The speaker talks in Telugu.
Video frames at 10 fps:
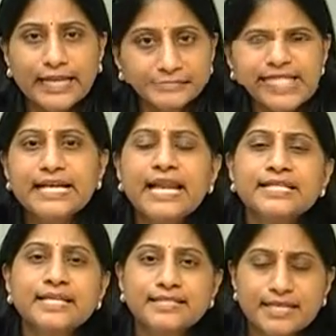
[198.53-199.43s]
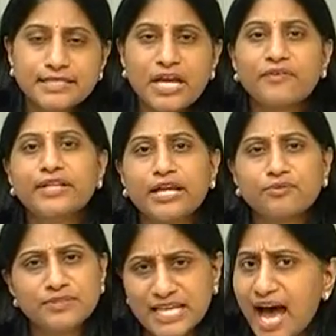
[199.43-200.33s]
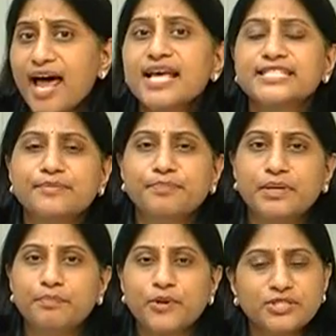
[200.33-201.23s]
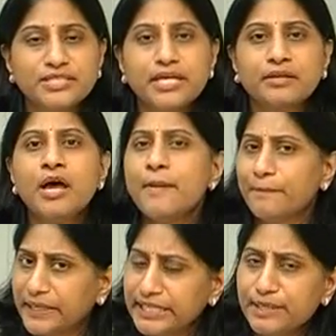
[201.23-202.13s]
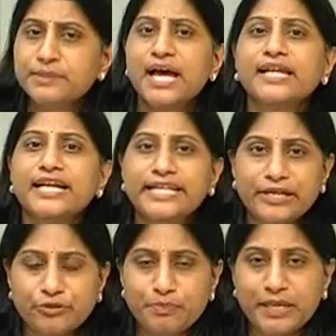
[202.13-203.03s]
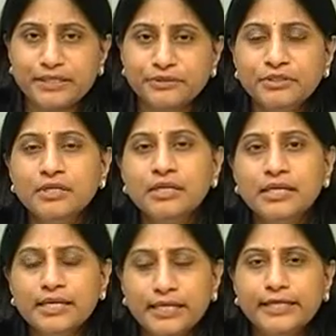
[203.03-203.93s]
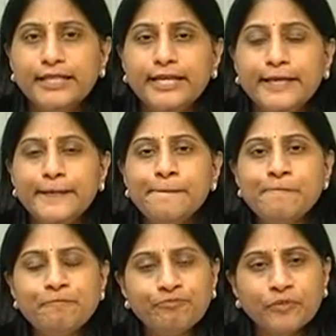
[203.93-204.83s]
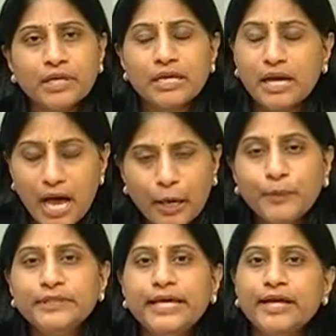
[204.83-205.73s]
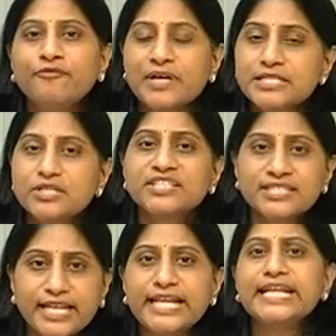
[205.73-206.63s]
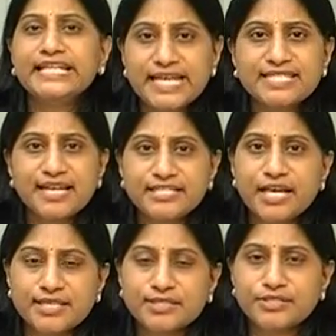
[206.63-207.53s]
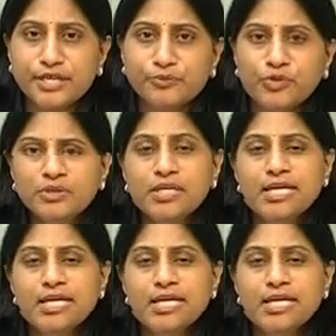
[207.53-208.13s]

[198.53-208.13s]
లేసిక్ లేజర్ చికిత్సా విధానం చాలా సింపుల్ ప్రొసీజర్ పది నిమిషాల కంటే ఎక్కువ పట్టదు ఇది కాకపోతే ఫస్ట్ స్క్రీనింగ్ టెస్ట్లను చేస్తుంటాము